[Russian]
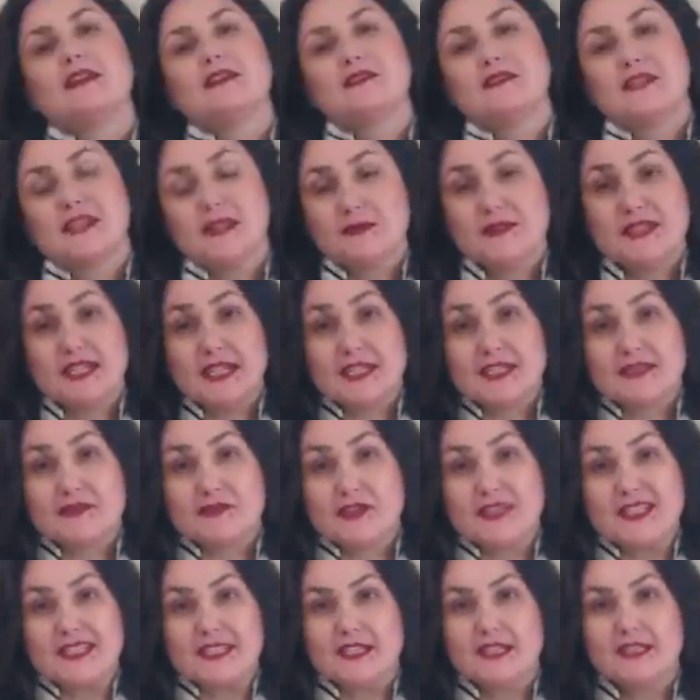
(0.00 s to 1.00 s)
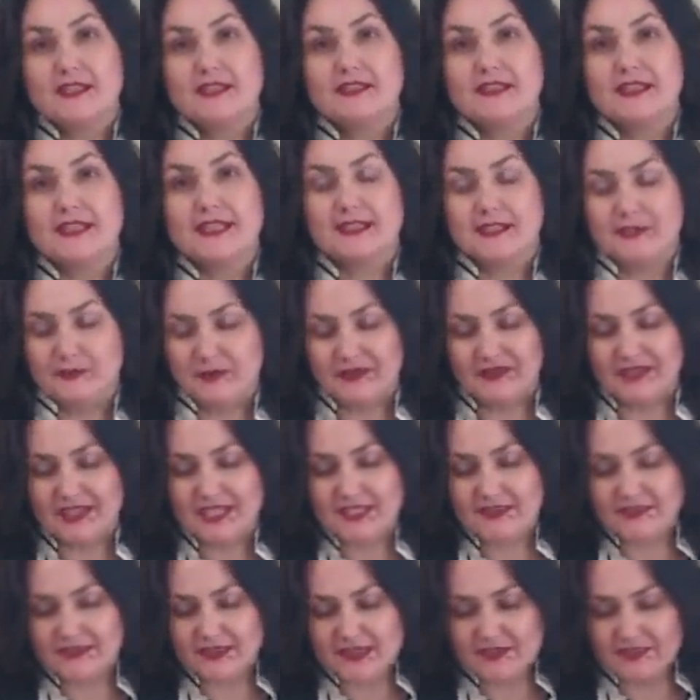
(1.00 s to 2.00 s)
Всем здравствуйте! Рада
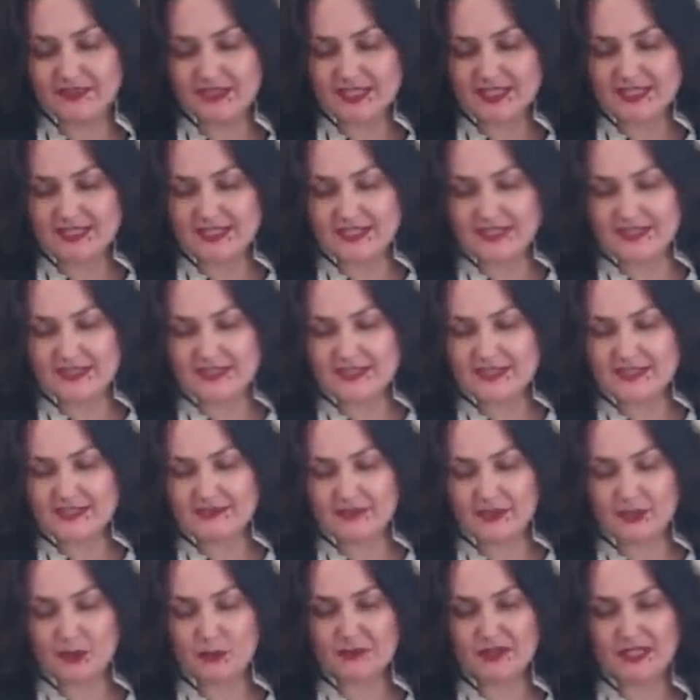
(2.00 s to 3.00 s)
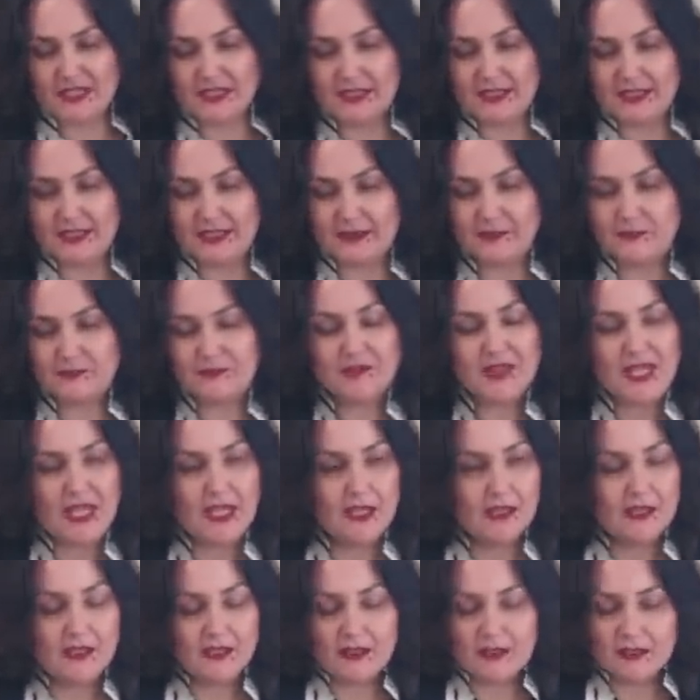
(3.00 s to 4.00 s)
приветствовать вас на своем канале.
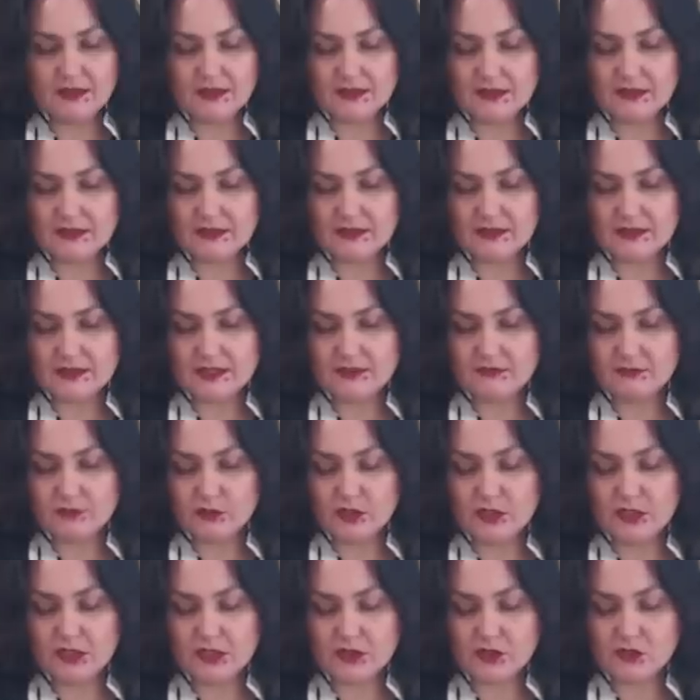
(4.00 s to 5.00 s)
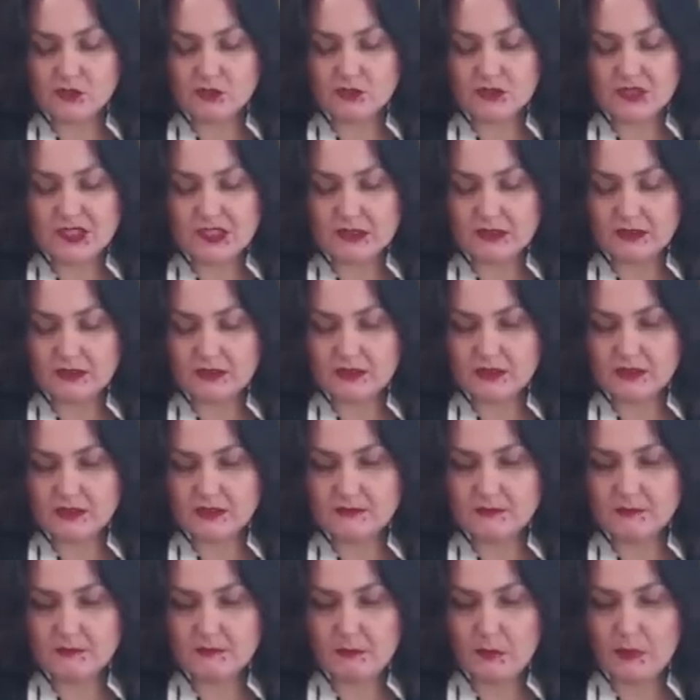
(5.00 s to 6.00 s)
Э, сегодня хочу
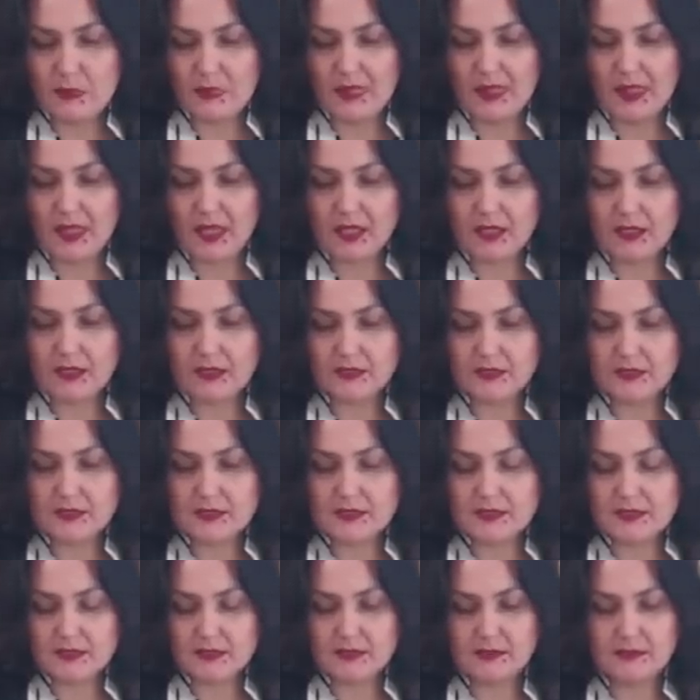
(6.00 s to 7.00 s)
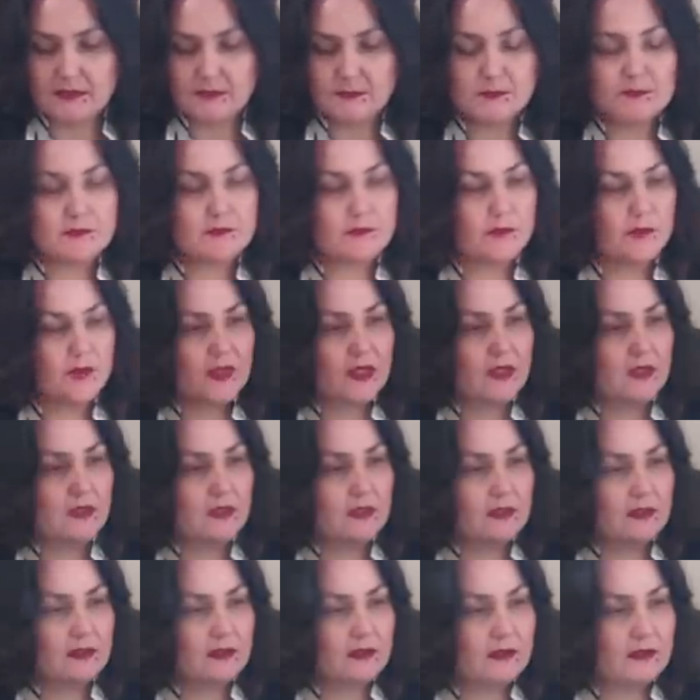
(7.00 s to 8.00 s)
сделать расклад,
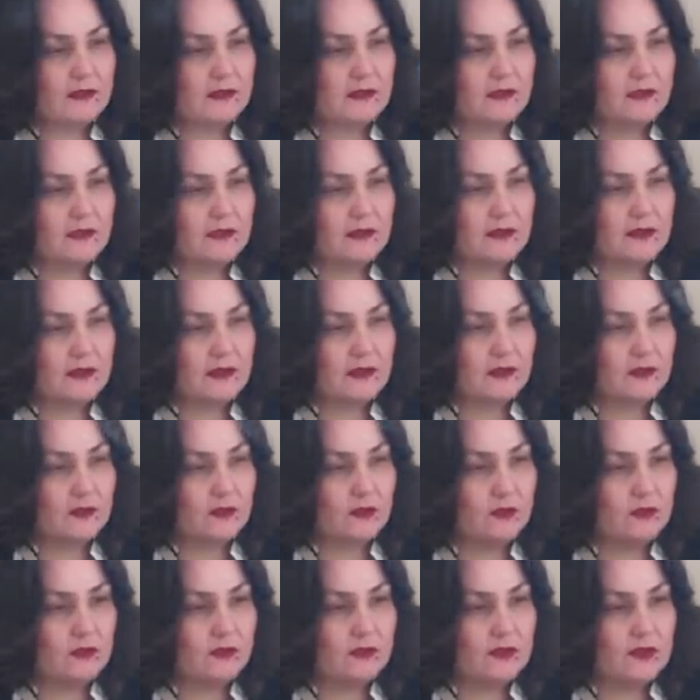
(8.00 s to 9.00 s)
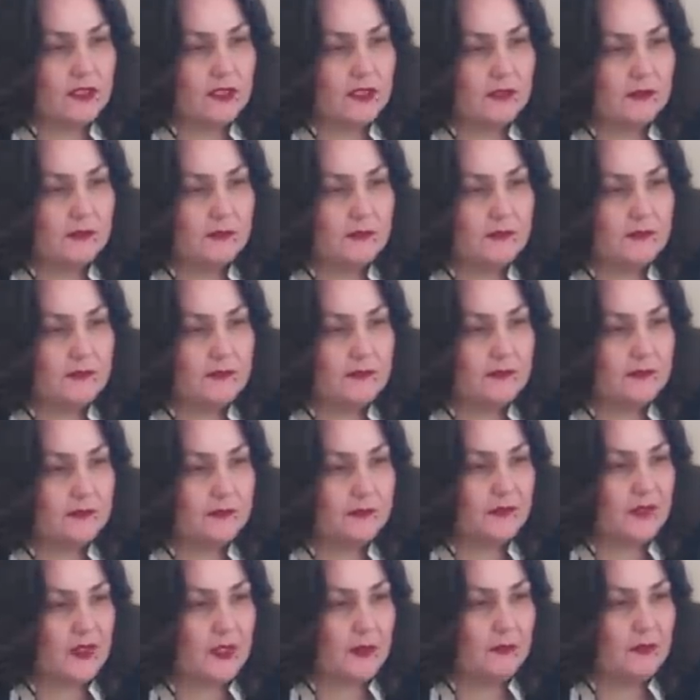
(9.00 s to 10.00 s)
э, который
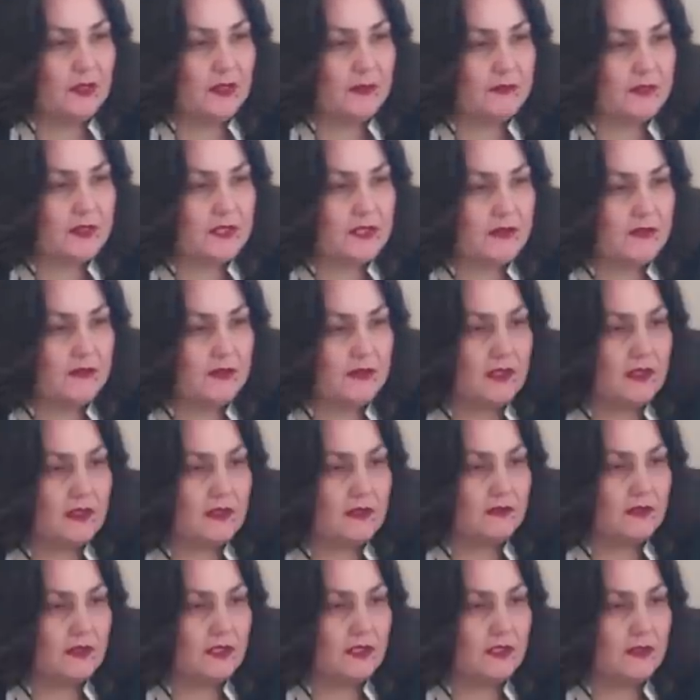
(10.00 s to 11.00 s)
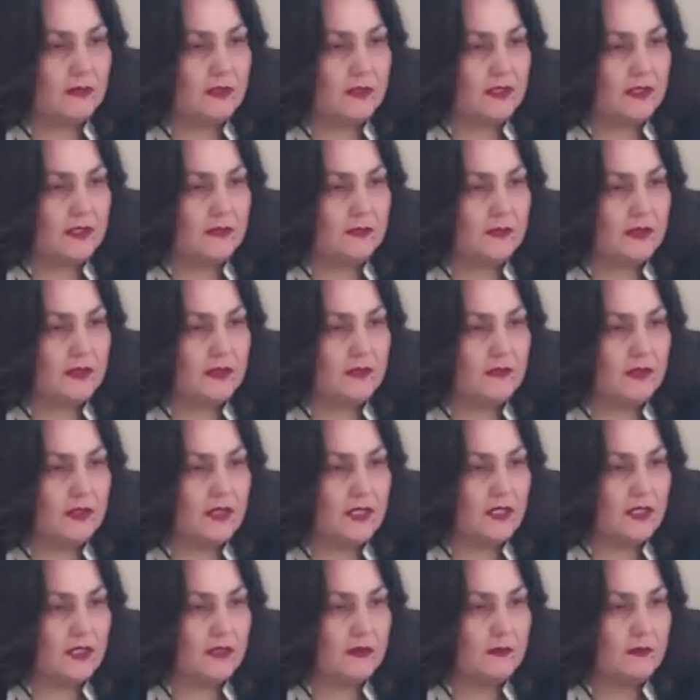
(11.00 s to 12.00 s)
мне посоветовали, да,
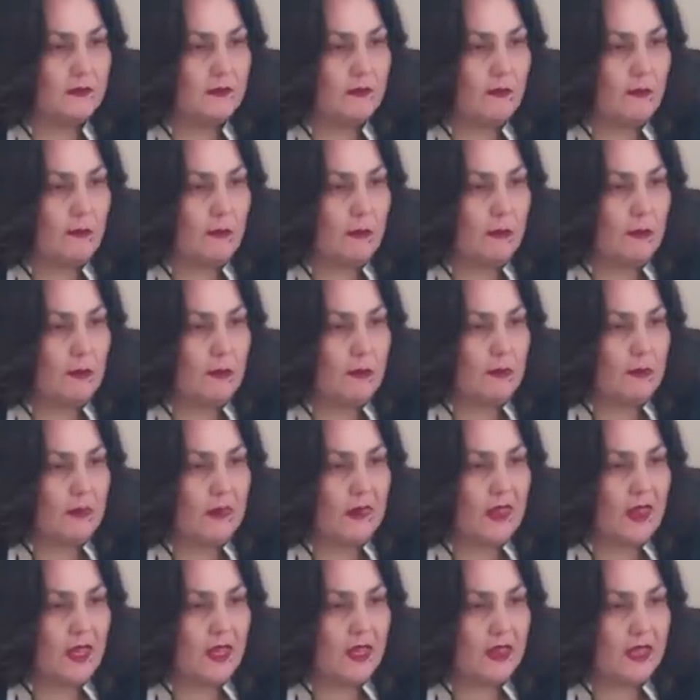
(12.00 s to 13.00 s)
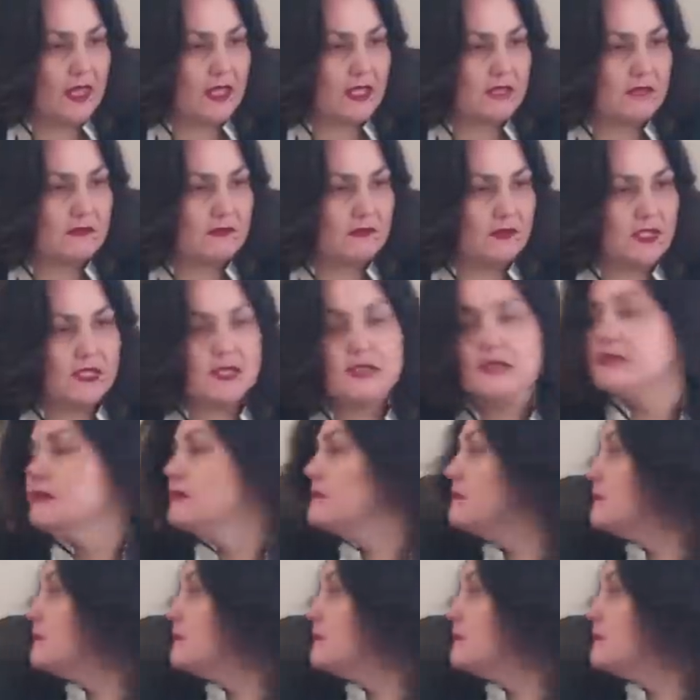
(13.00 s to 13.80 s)
порекомендовали назвать